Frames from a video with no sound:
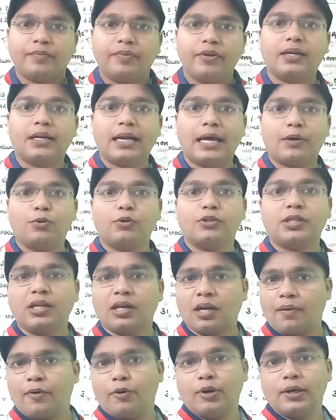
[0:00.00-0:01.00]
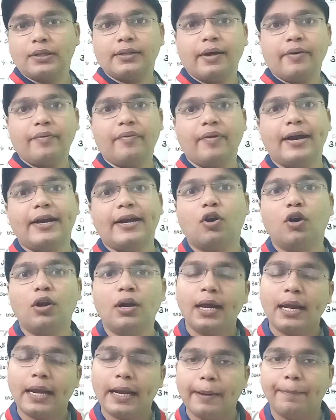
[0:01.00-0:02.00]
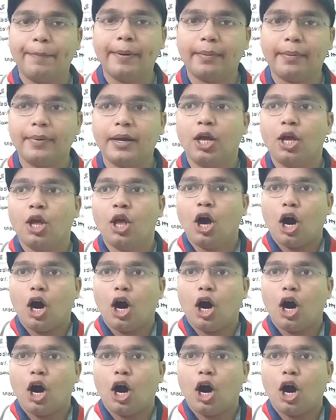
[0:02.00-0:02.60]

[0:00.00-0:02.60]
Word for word: फिर ग्लाइकोजन कन्वर्ट हो जाता है फैट और लिपिड में